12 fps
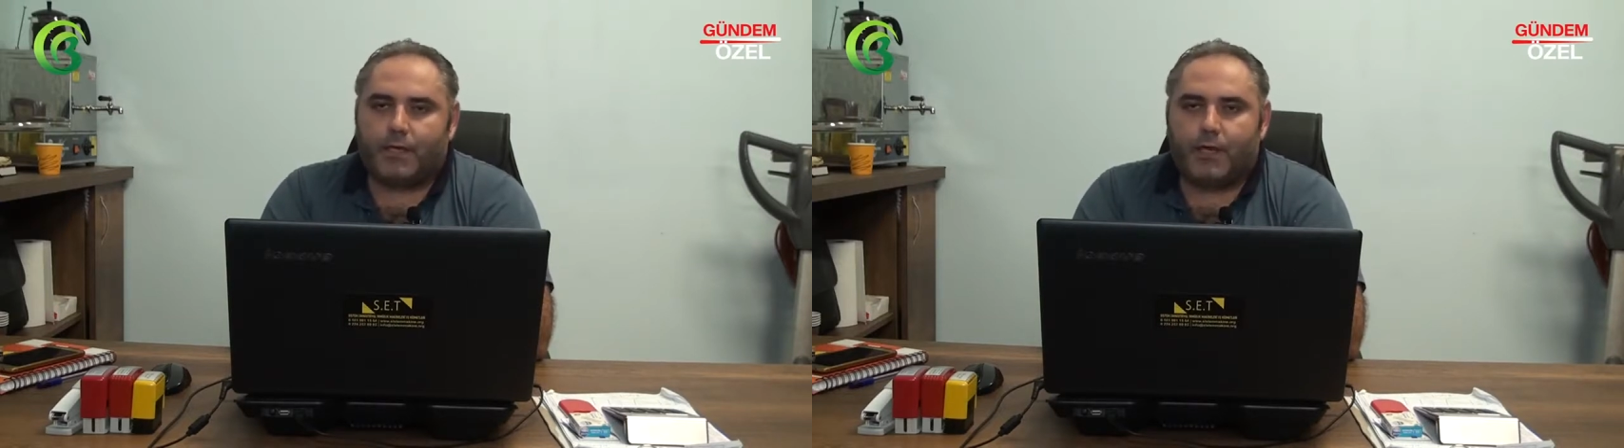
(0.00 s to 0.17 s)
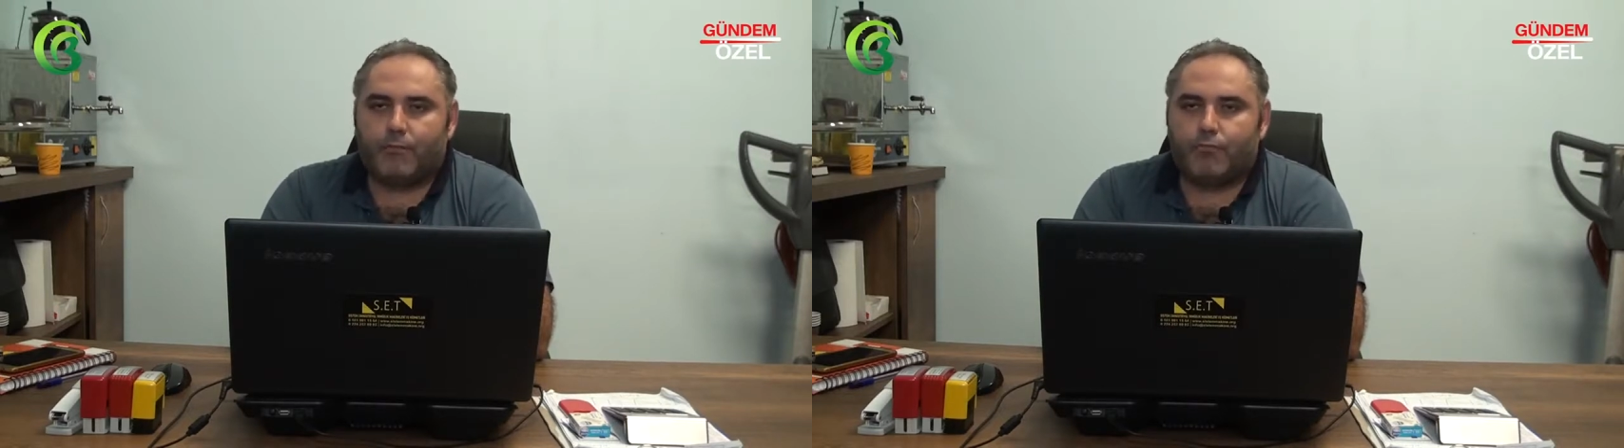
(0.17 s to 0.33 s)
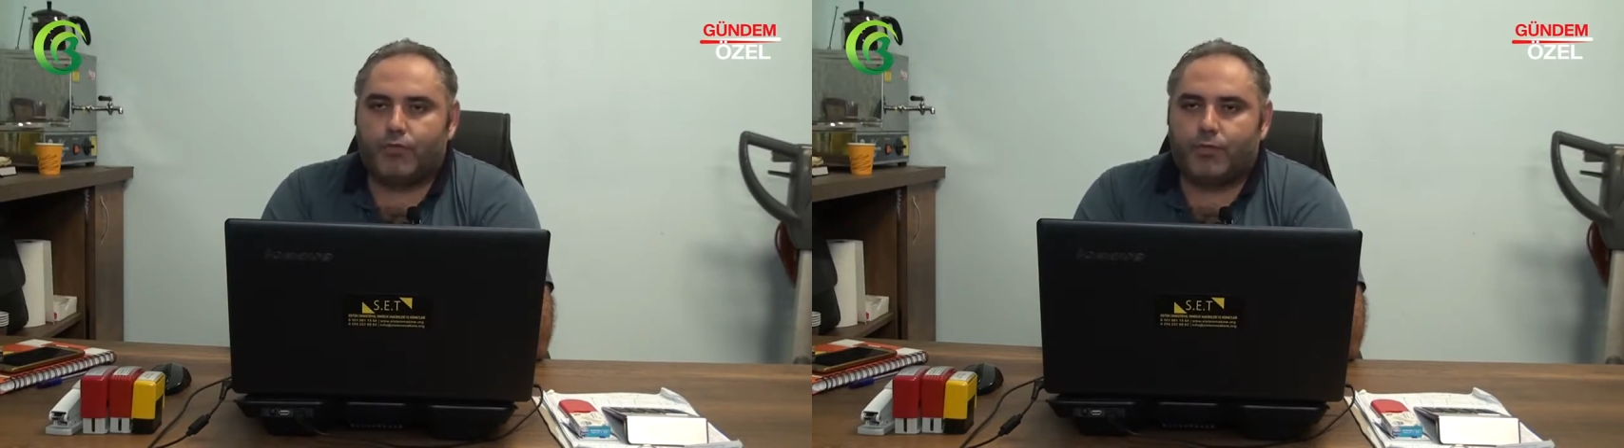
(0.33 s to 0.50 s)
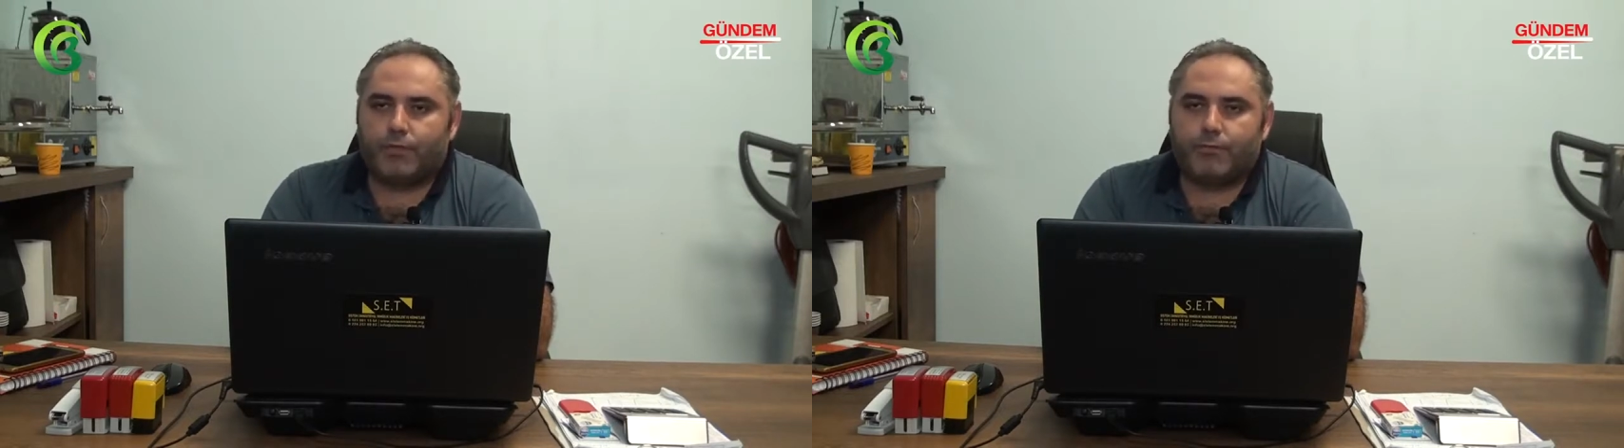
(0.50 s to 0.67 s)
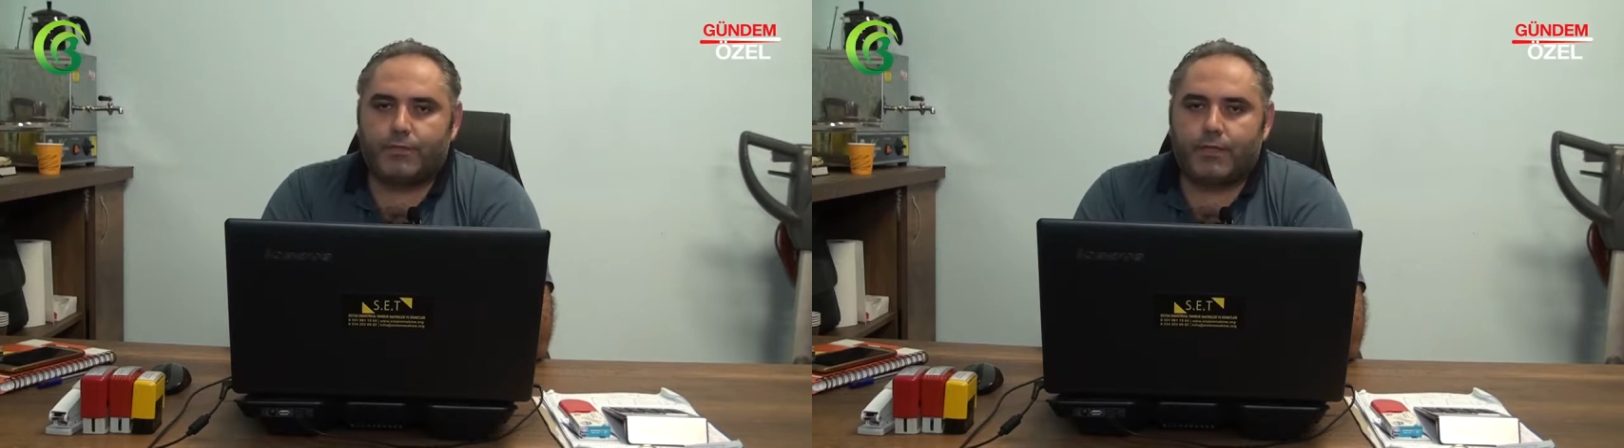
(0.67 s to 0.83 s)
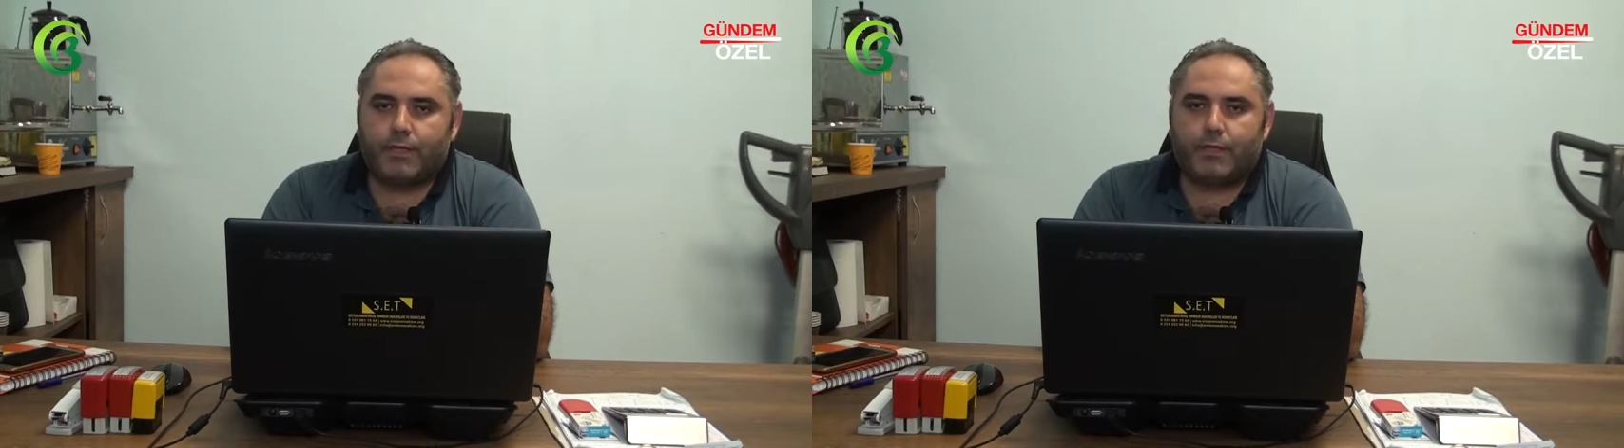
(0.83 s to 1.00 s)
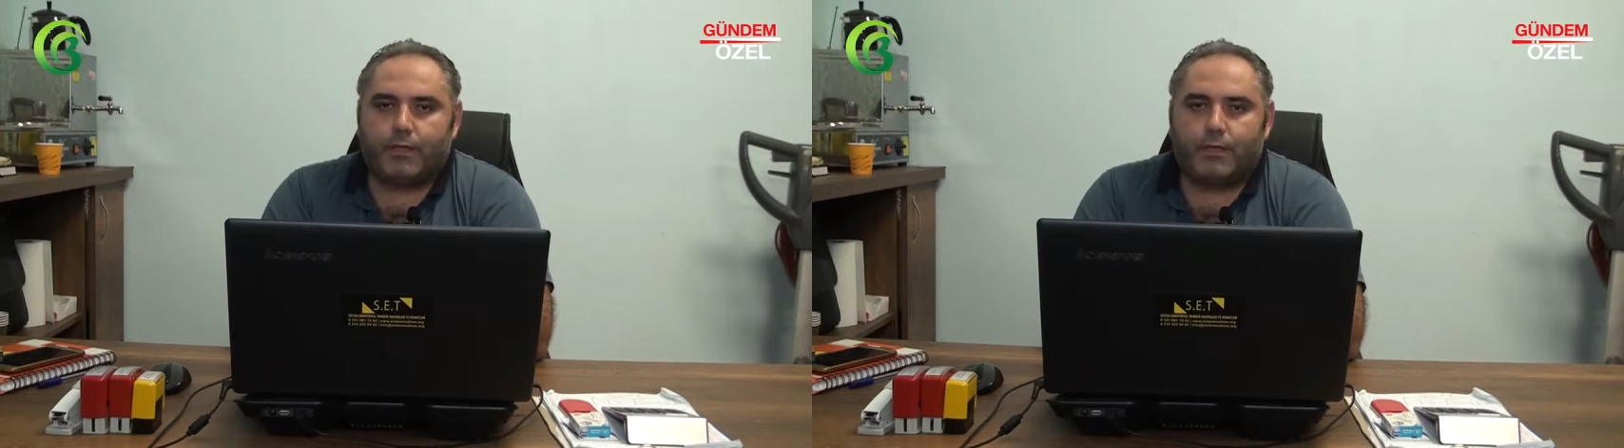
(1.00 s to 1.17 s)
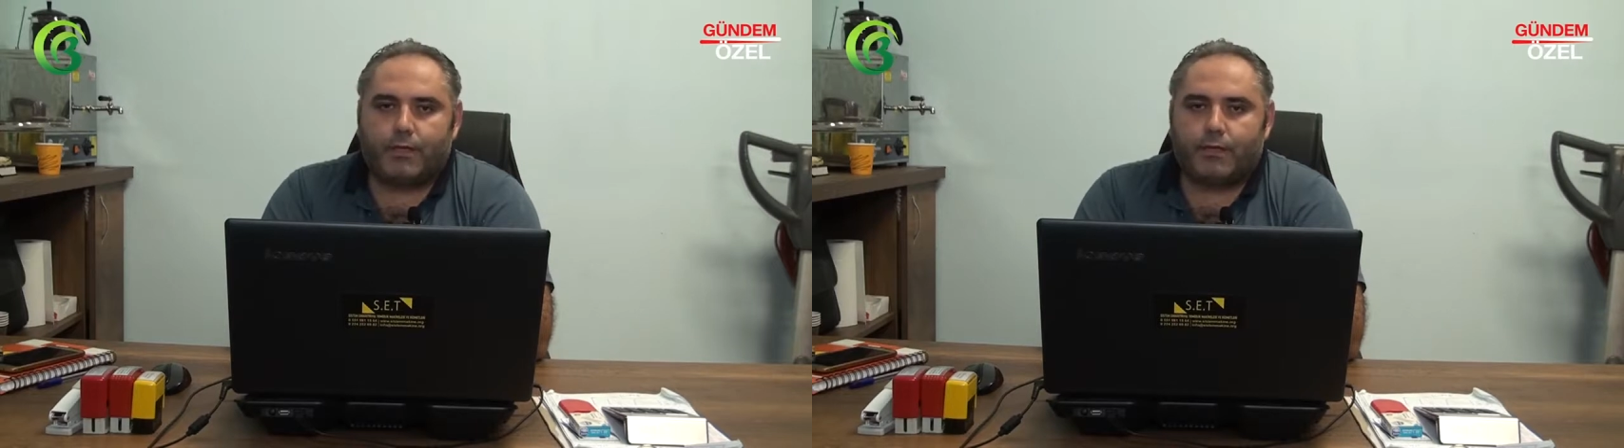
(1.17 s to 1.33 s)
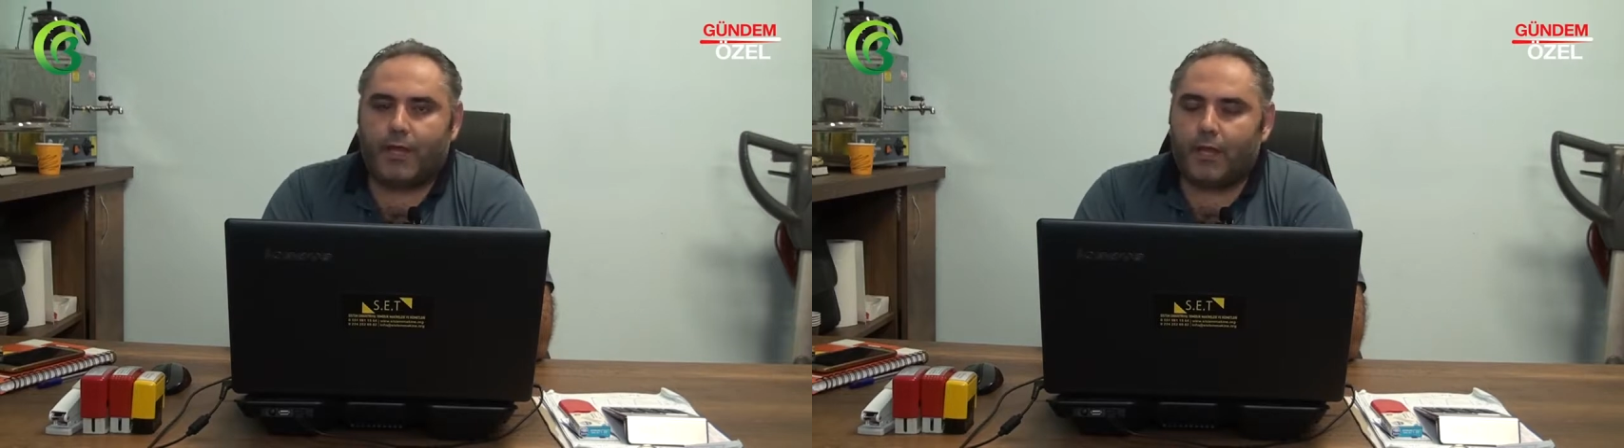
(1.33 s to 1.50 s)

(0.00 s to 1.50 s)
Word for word: Yani müşteri bizden e,